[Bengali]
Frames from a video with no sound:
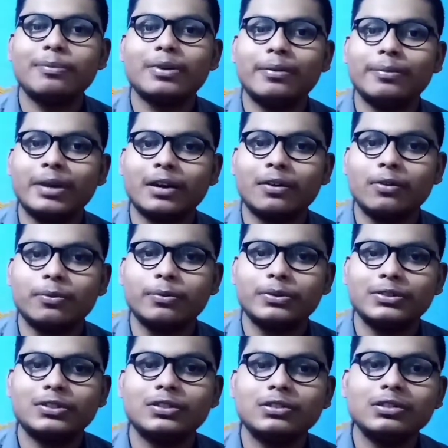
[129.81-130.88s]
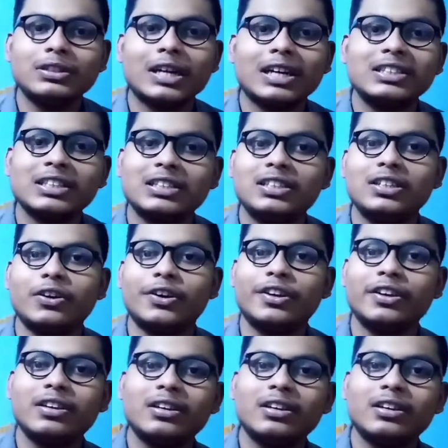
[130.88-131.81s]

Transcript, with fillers: না আমি এখনও পর্যন্ত দেখা যাক কী হয়